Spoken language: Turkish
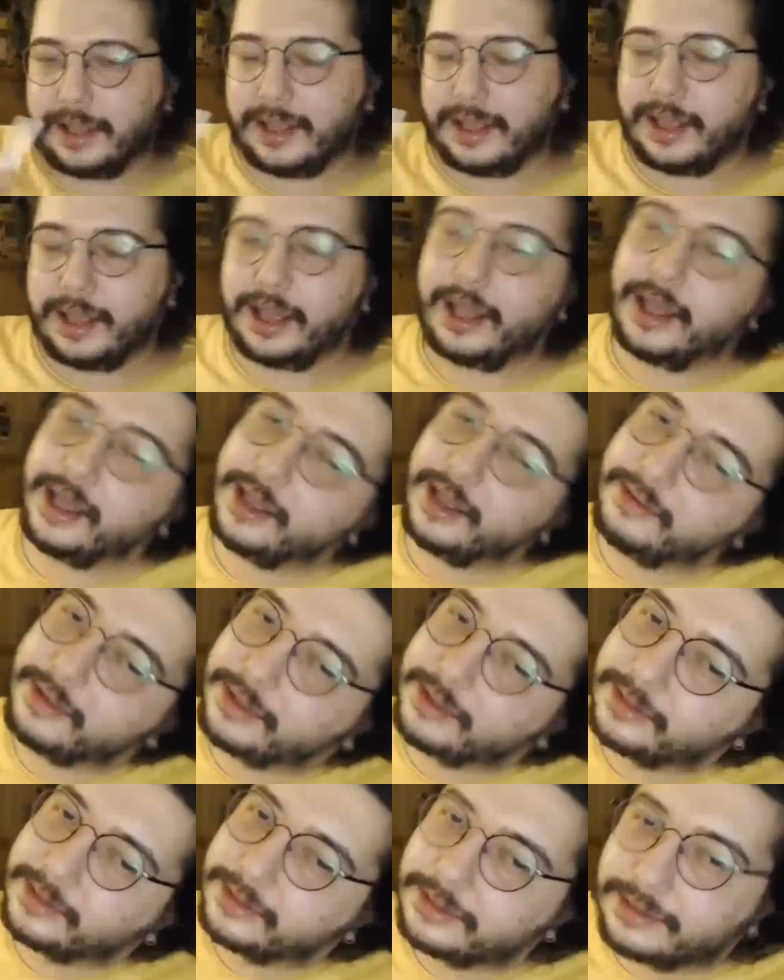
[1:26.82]
Ha
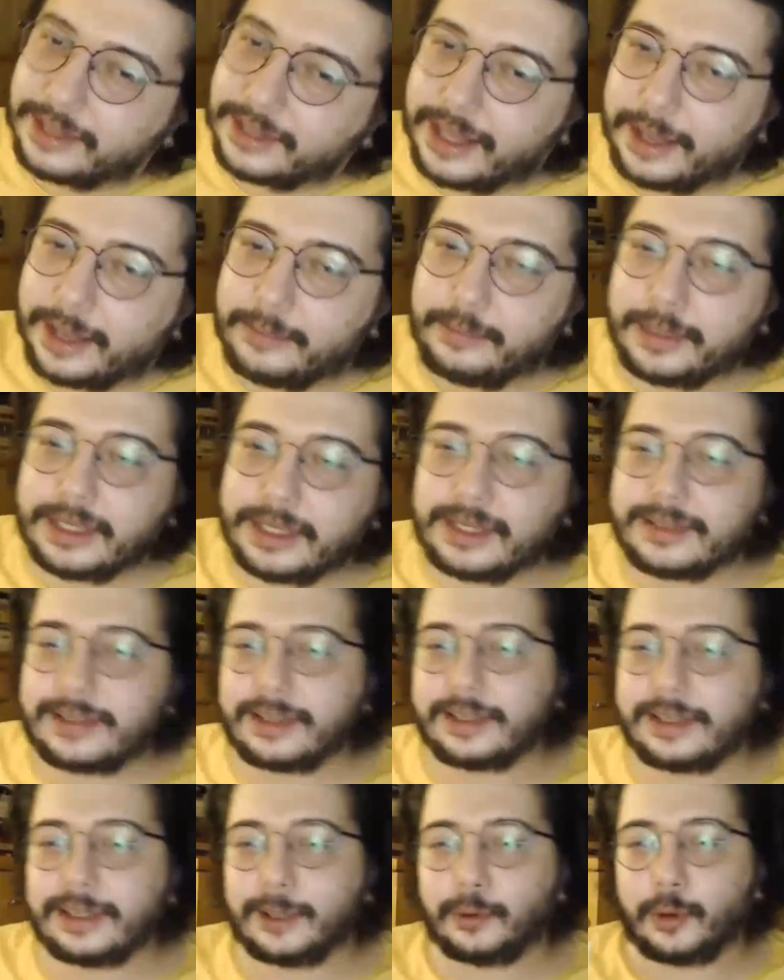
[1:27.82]
evet.
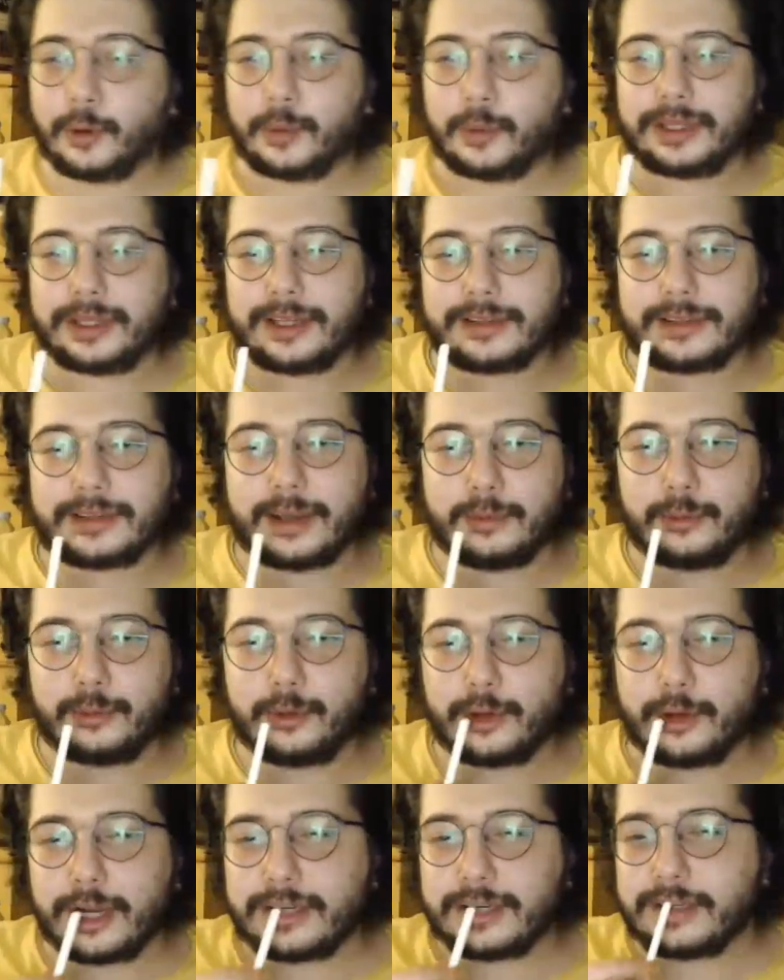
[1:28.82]
Emminisikine domates
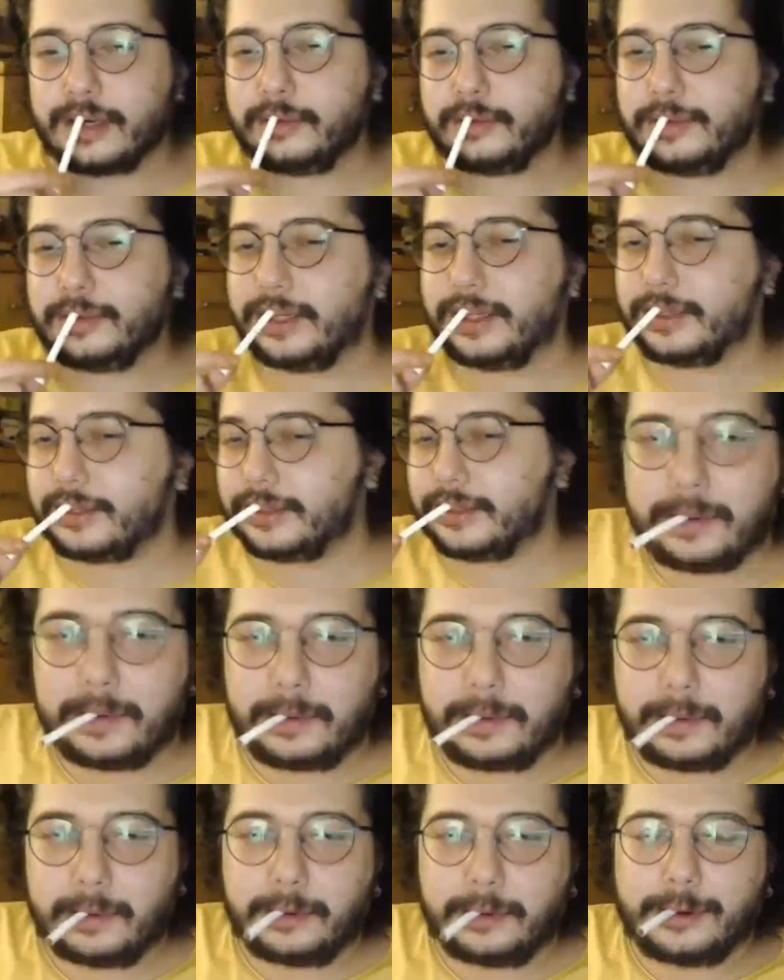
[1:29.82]
kabuğu kaçabilir.
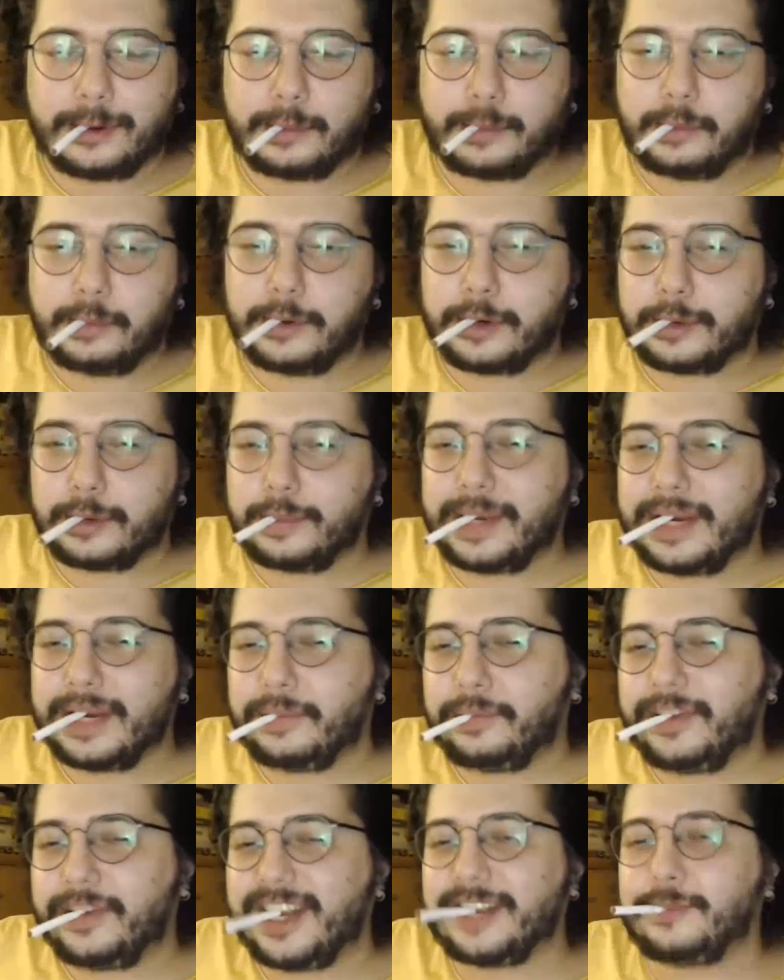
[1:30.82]
Yok moruk ben
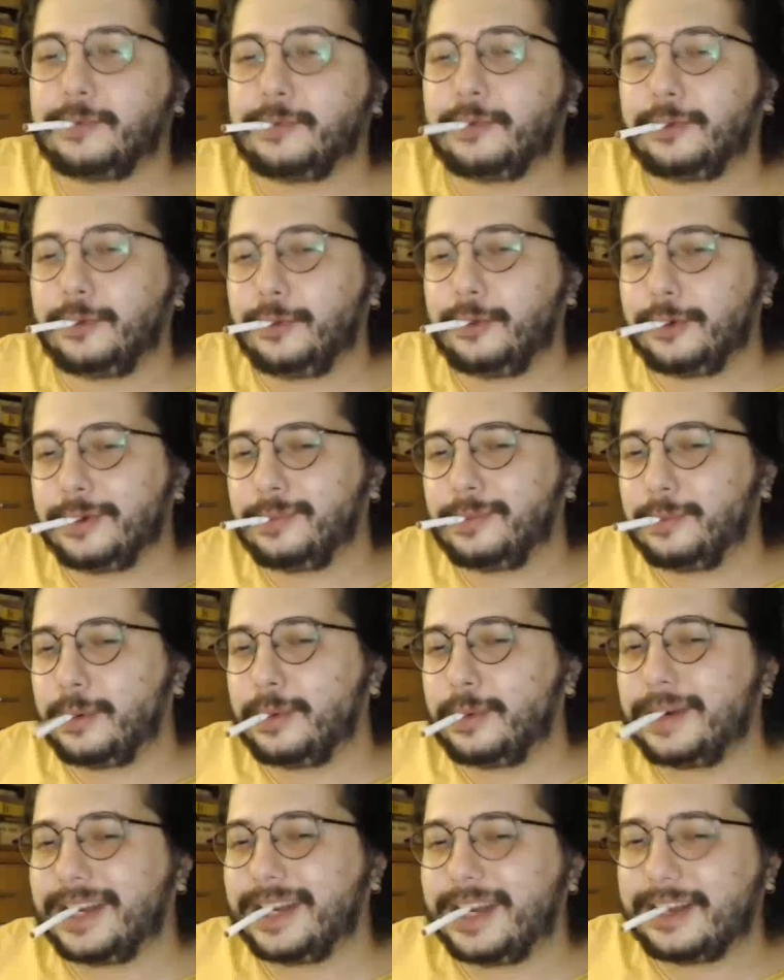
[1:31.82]
fast food diyorum.
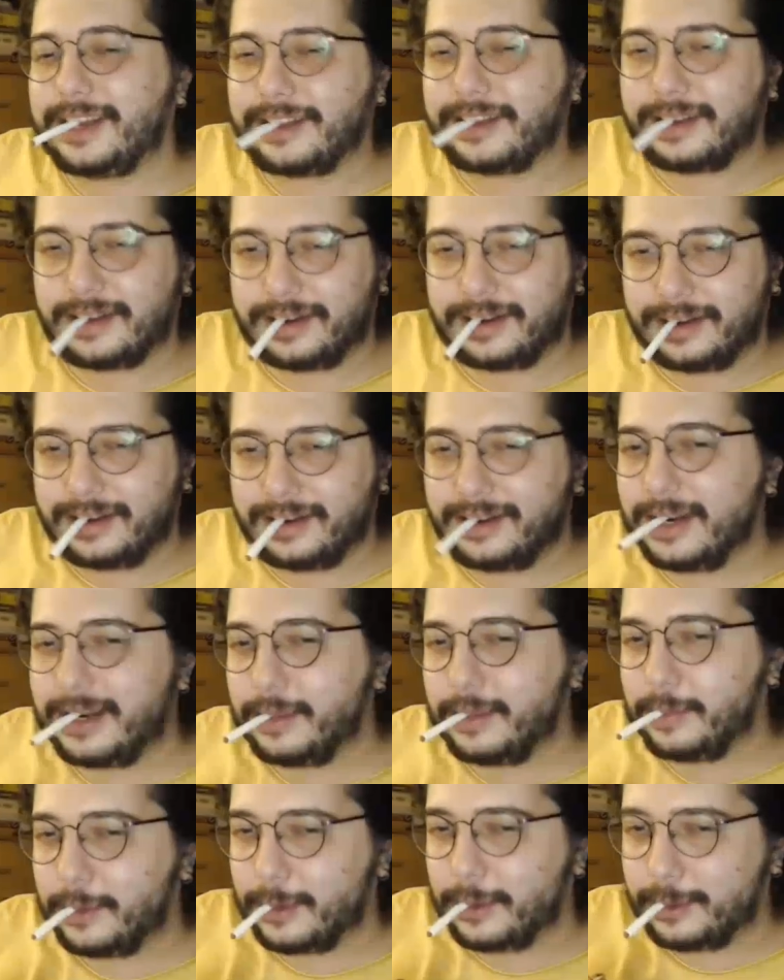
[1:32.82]
Domates
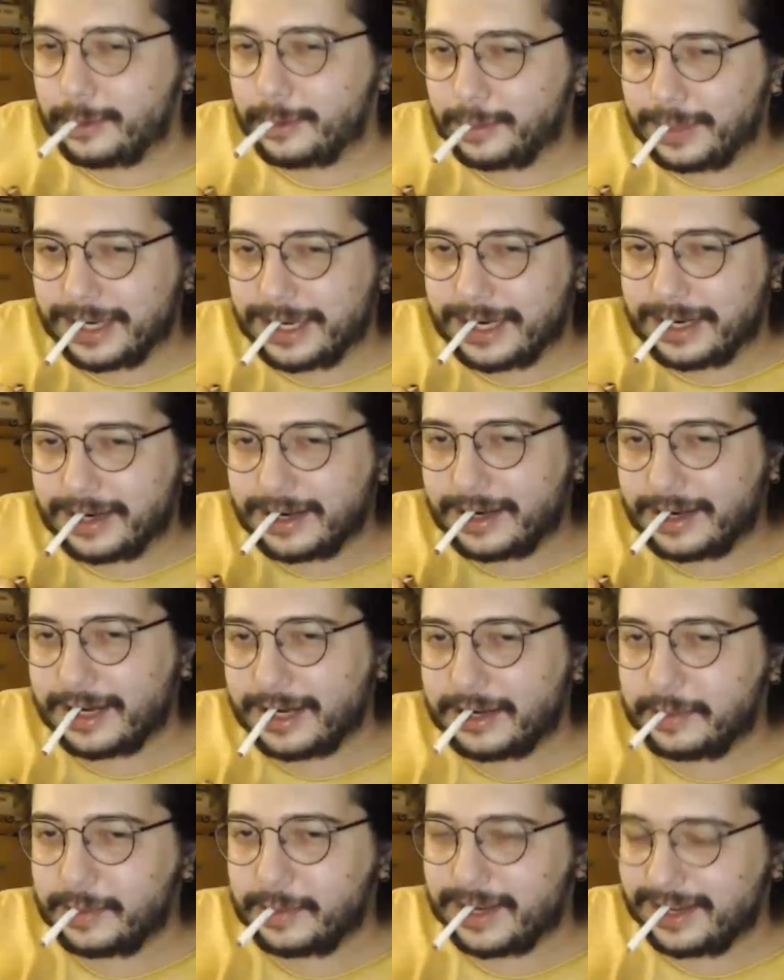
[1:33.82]
yemiyorum ya.
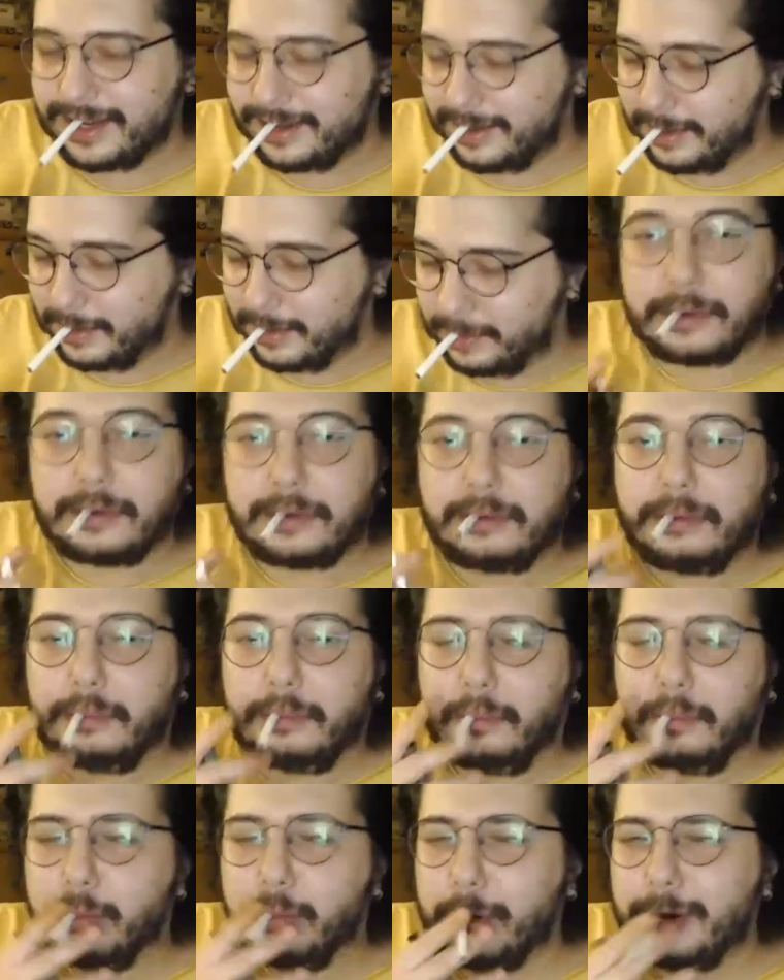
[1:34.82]
Kaçmaz.
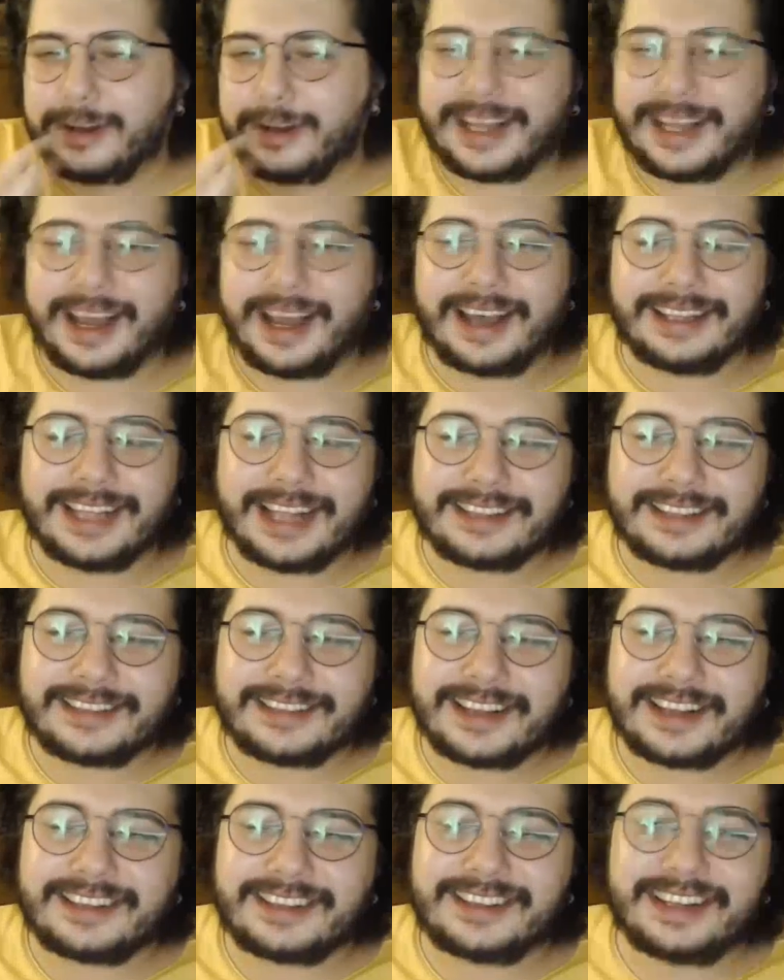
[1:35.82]
Bu arada anal
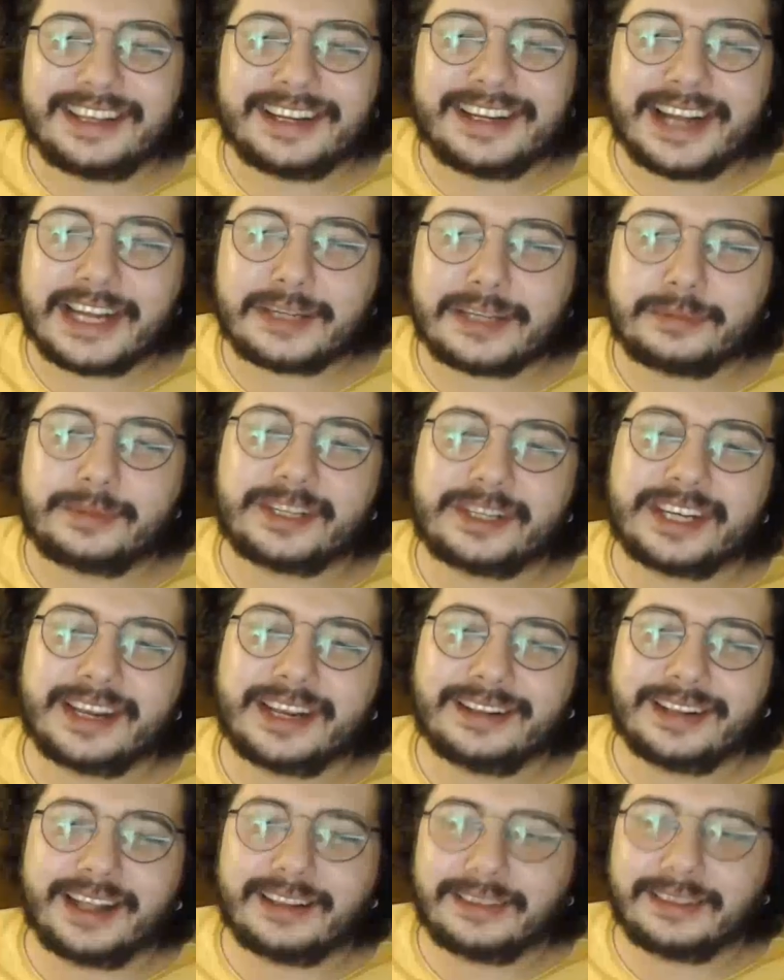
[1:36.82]
seks iğrenç bir şey
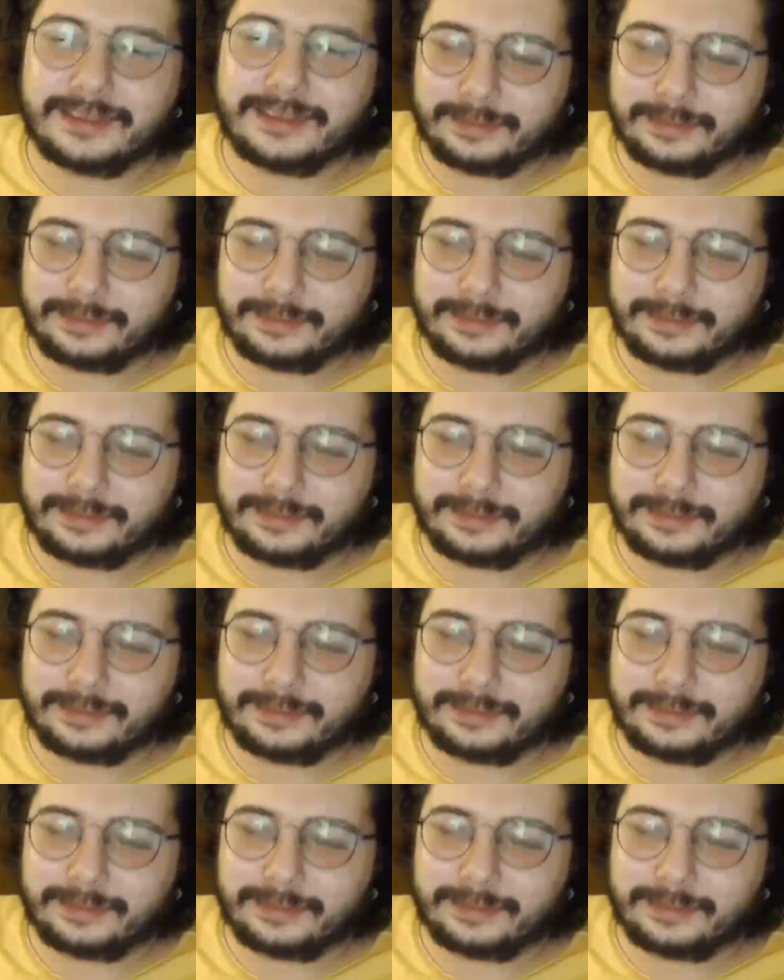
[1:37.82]
lan.